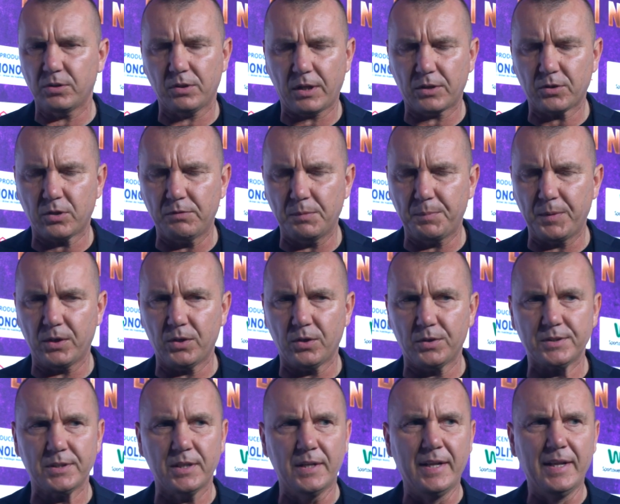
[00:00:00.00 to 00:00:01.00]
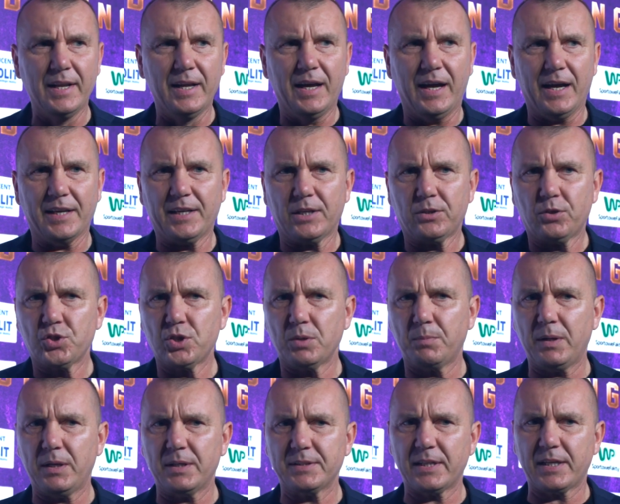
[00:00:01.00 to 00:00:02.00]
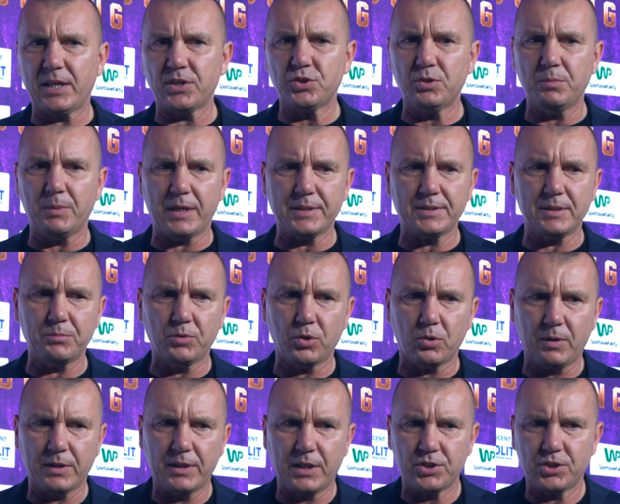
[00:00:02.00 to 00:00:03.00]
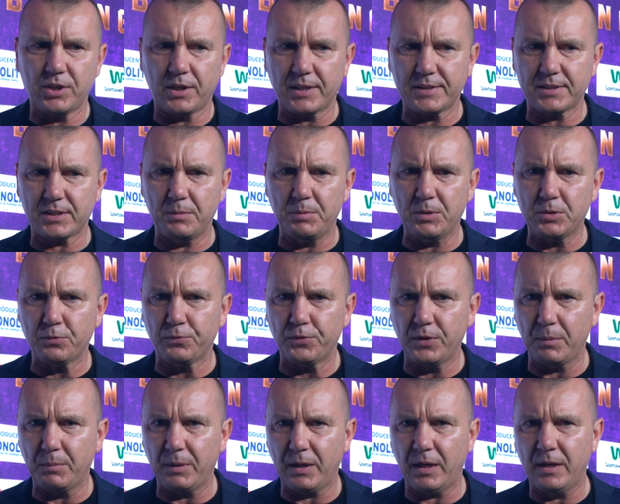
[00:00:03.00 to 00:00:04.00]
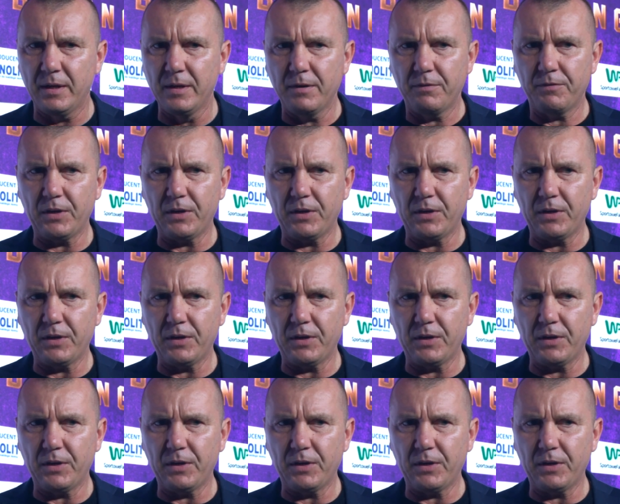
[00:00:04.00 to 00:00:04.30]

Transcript: dodatkowy pieniądz. A tak to trzeba za każdym razem dokładać. Teraz kibiców nie ma.